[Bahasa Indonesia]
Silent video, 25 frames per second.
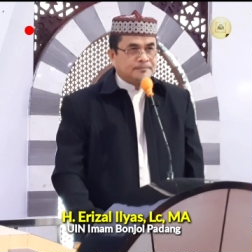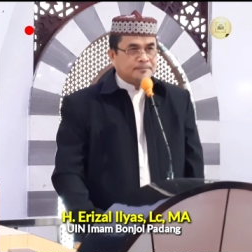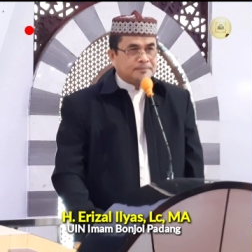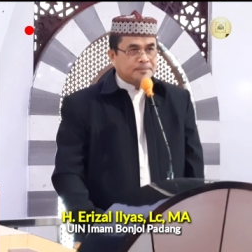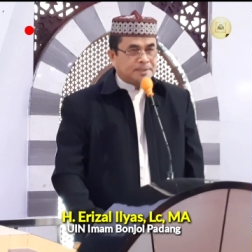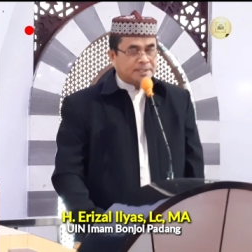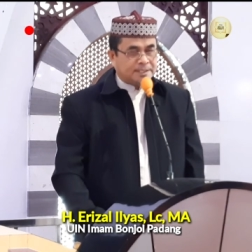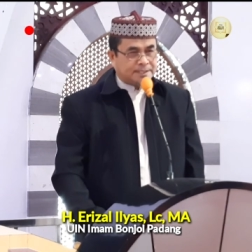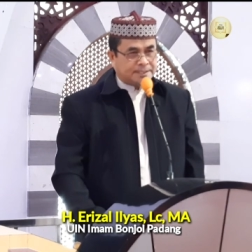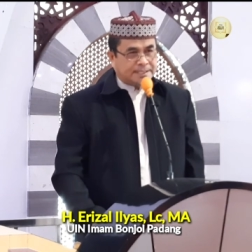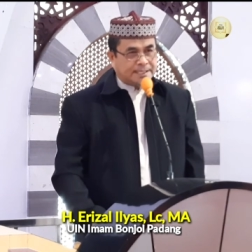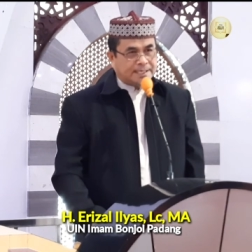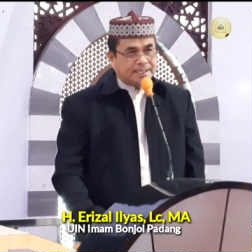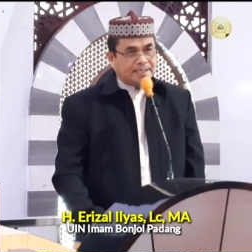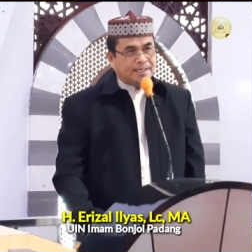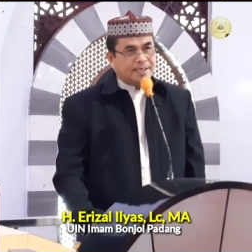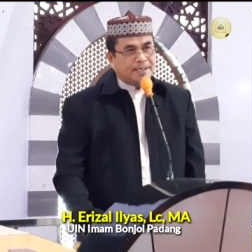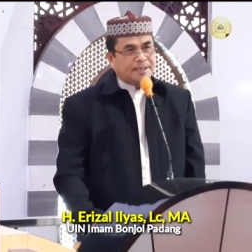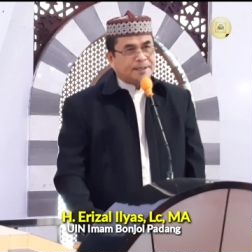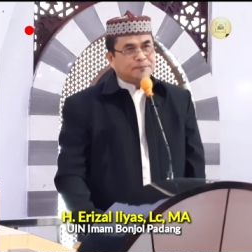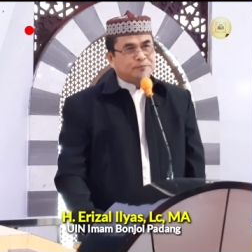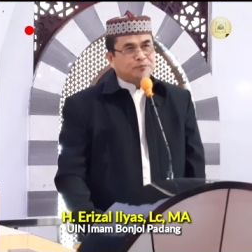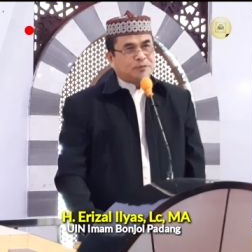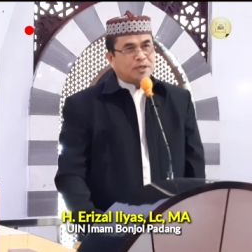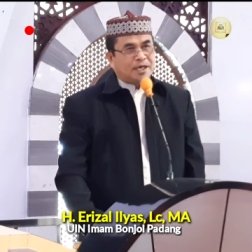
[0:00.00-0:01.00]

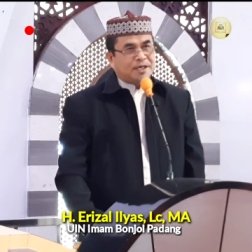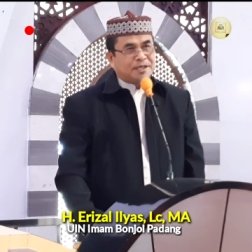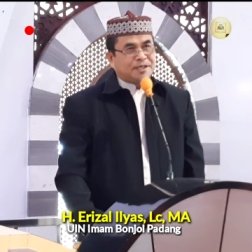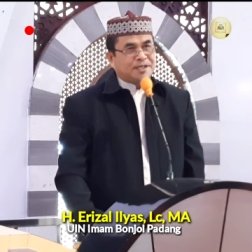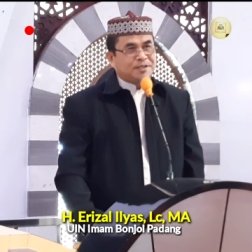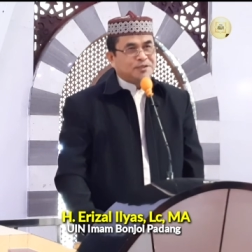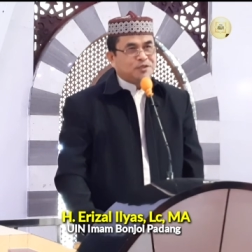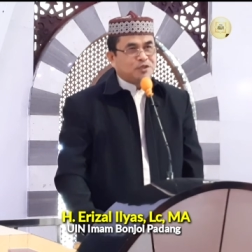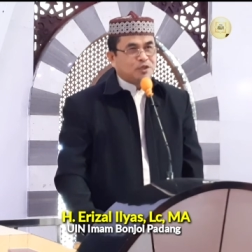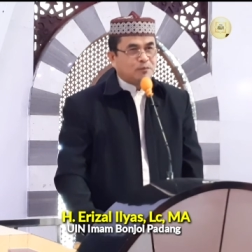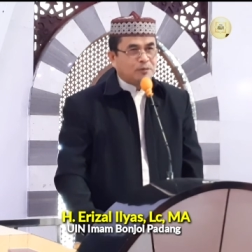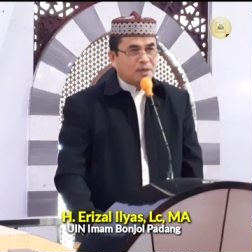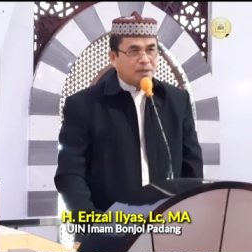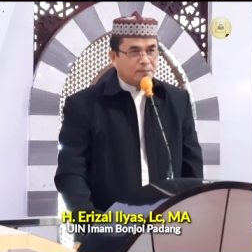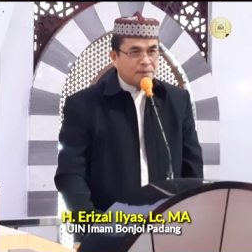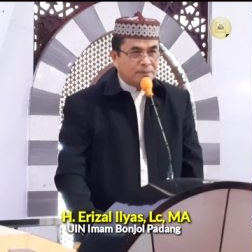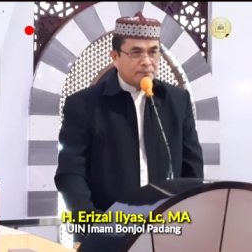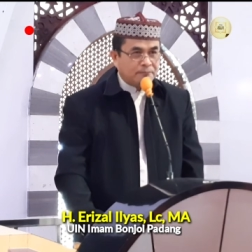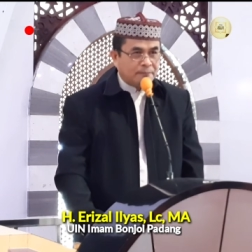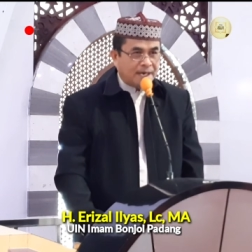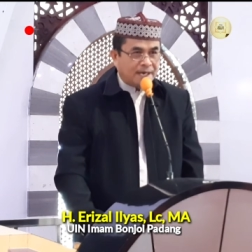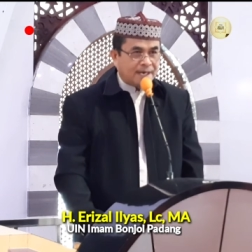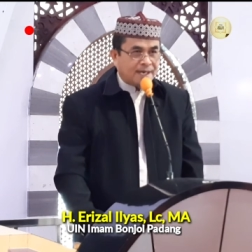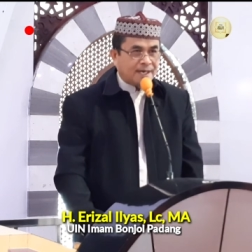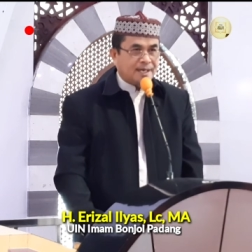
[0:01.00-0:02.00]
kita akan coba
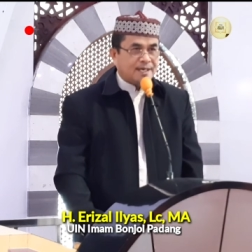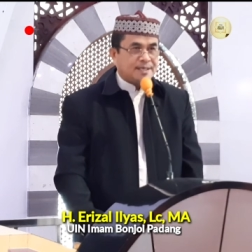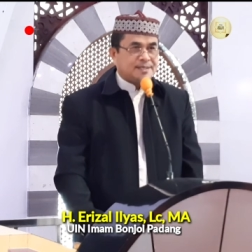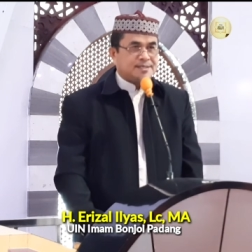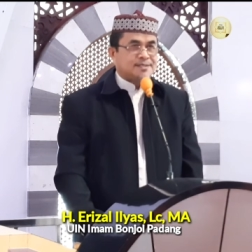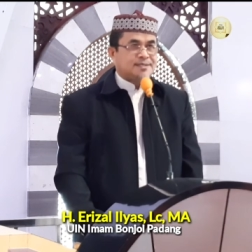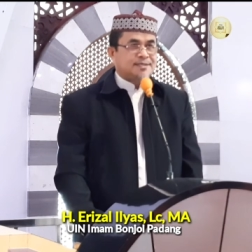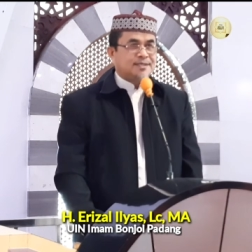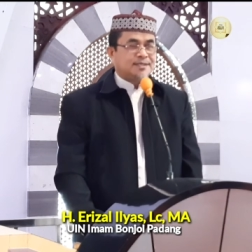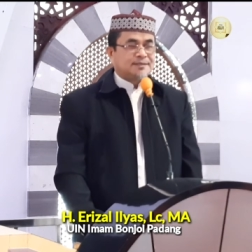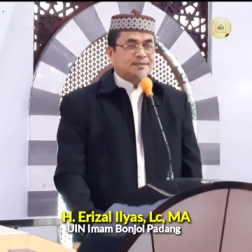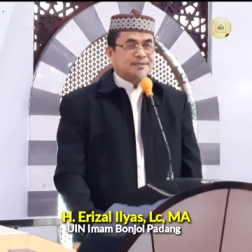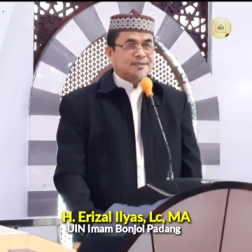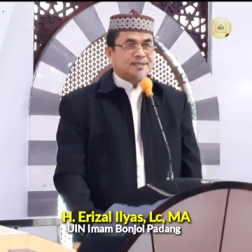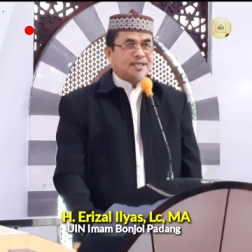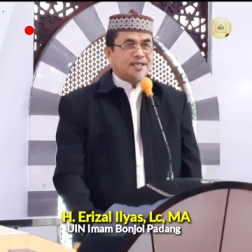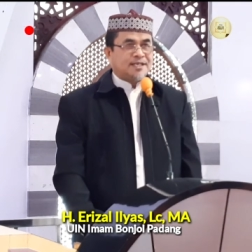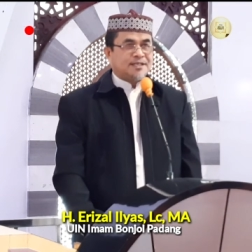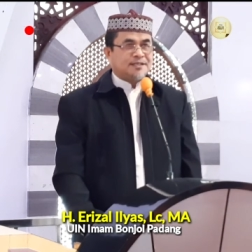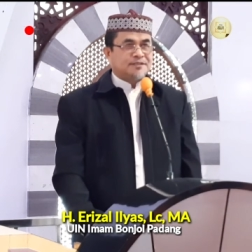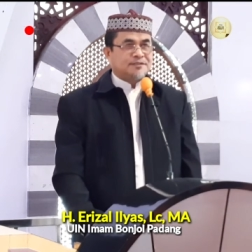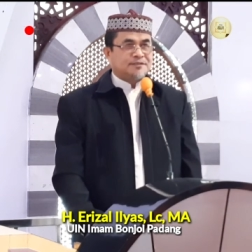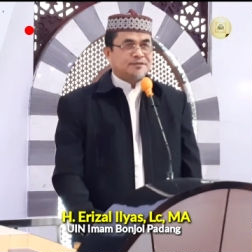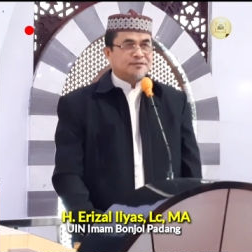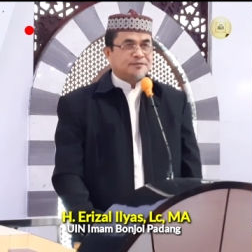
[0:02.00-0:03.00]
membahas
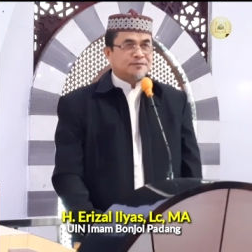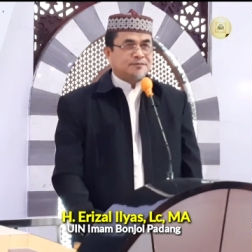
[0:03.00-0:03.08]
tentang